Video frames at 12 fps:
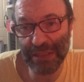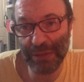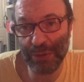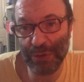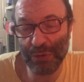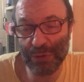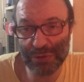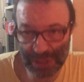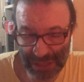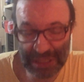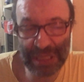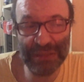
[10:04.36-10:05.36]
da görüyoruz.
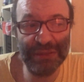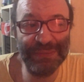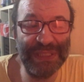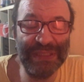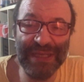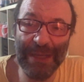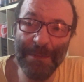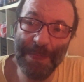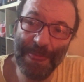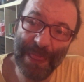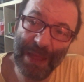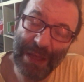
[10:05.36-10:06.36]
Anlattım size.
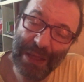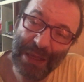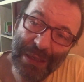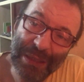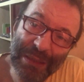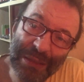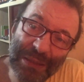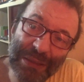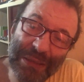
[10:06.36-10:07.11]
Ee,